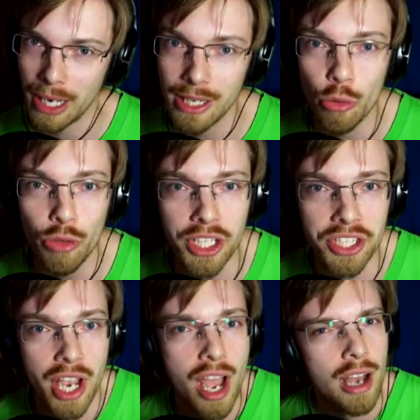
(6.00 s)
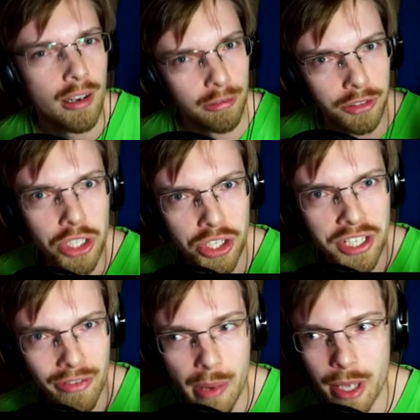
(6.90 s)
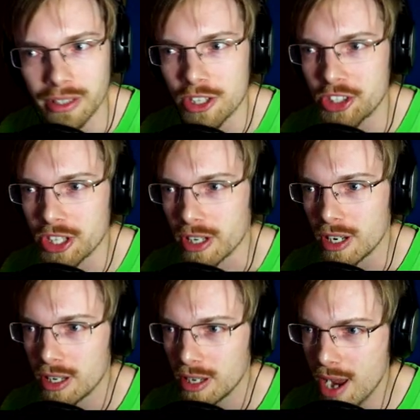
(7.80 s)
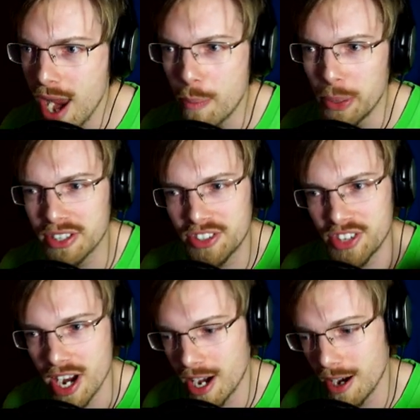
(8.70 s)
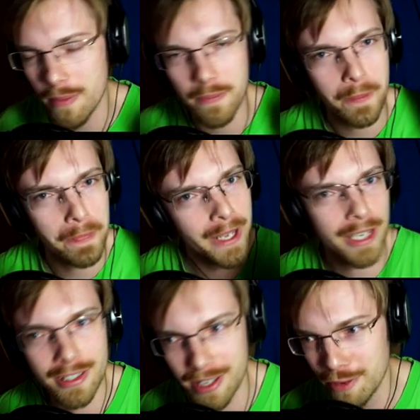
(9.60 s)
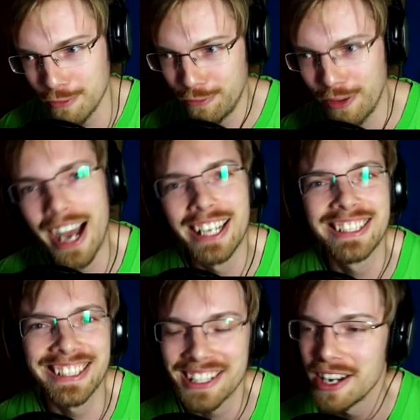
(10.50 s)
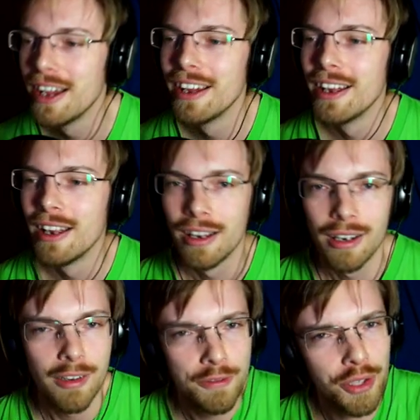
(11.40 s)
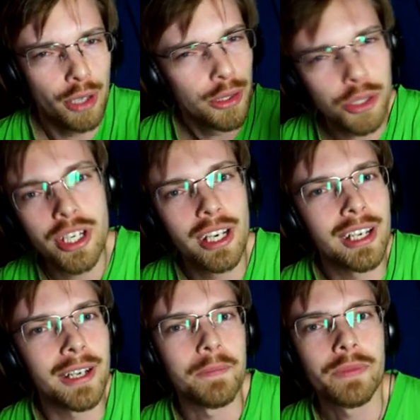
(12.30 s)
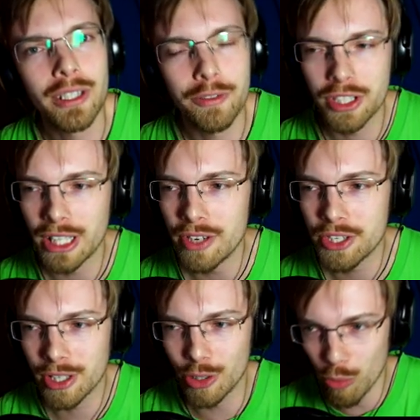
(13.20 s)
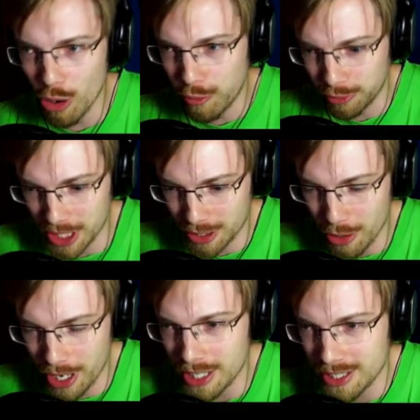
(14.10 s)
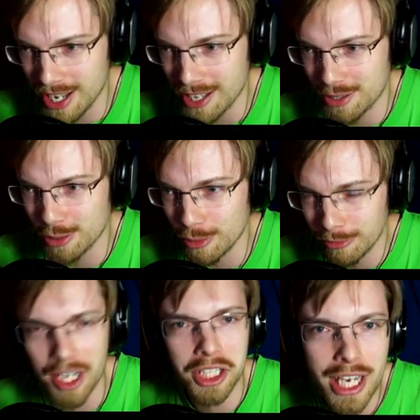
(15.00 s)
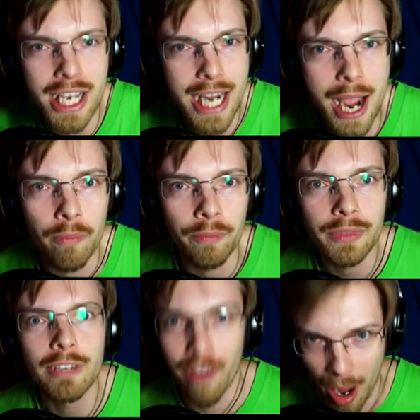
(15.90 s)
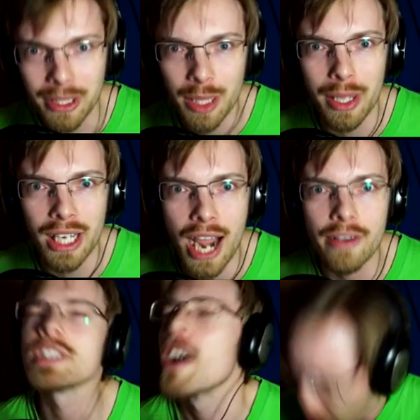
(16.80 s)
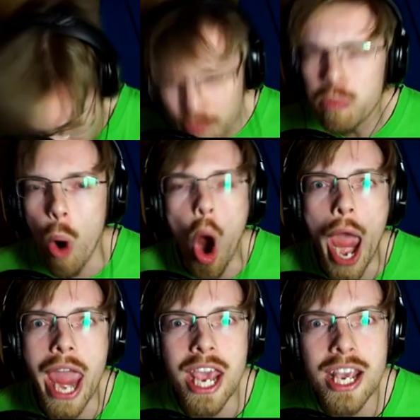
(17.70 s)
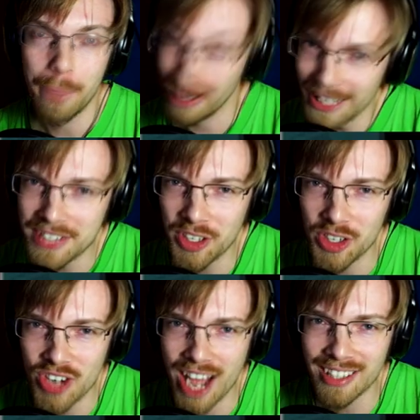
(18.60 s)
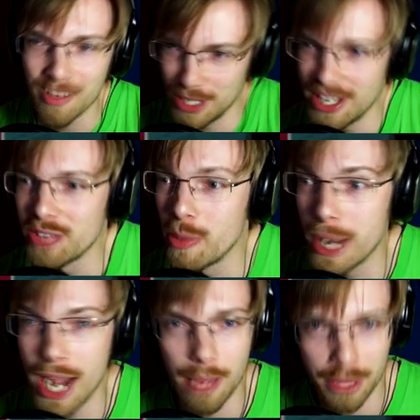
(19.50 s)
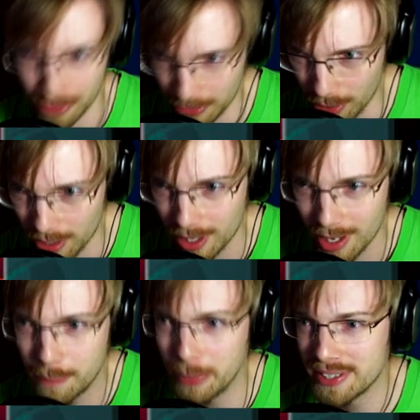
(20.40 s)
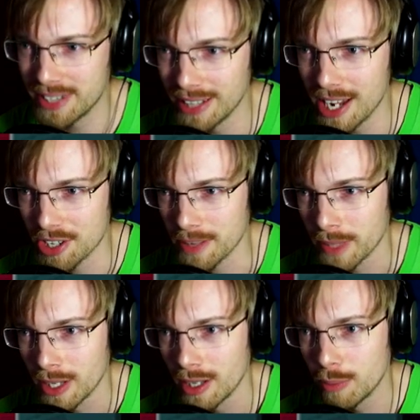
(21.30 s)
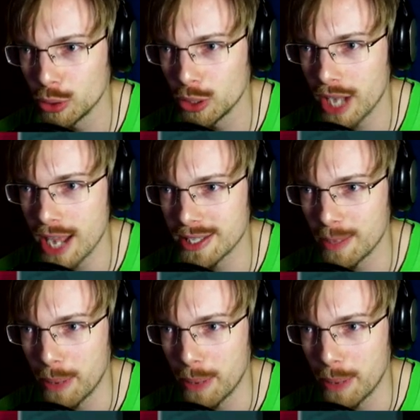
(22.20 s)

могли увидеть в нынешней современности. Epic Sega Extreme Fighter. Все лучшее и в человеческих умов нашло реализацию в этой игре. Вам это понравится. В бой! По классике жанра мы здесь выбираем своего персонажа. Буду играть за